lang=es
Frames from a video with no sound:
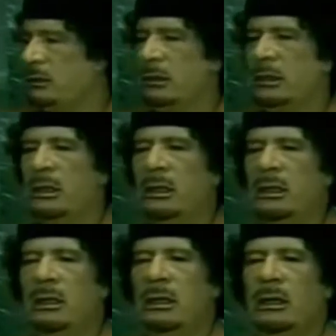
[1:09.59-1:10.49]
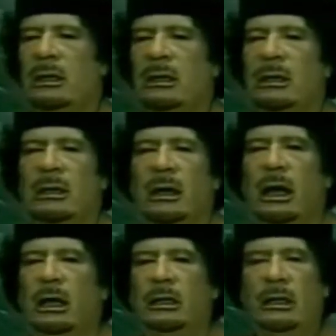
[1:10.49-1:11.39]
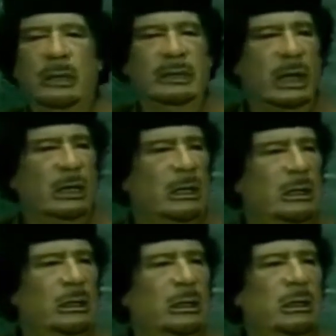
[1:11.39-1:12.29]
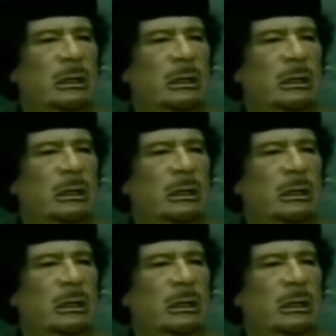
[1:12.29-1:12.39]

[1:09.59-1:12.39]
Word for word: el deterioro económico del capitalismo,